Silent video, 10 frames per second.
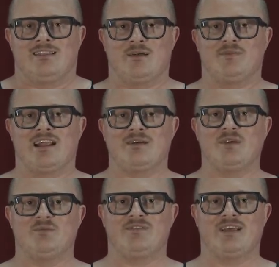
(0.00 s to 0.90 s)

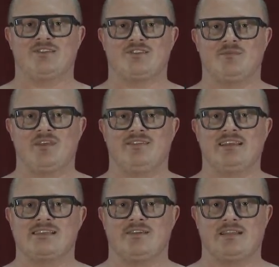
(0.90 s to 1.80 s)
nabieramy powietrza mniej
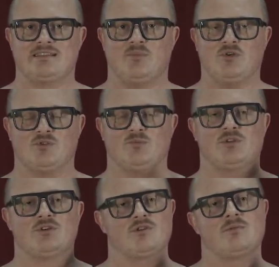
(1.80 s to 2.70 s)
więcej w ten sposób.
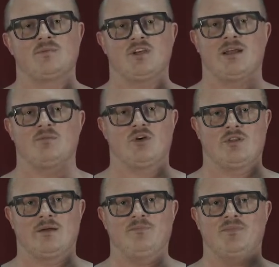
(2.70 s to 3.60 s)
Podnoszą nam się
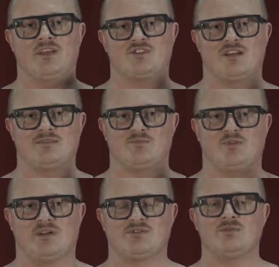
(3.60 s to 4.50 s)
ramiona. Jeszcze raz
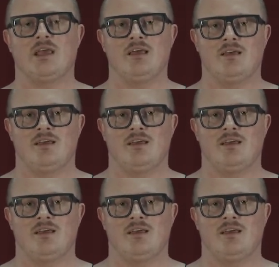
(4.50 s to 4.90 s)
pokazuję.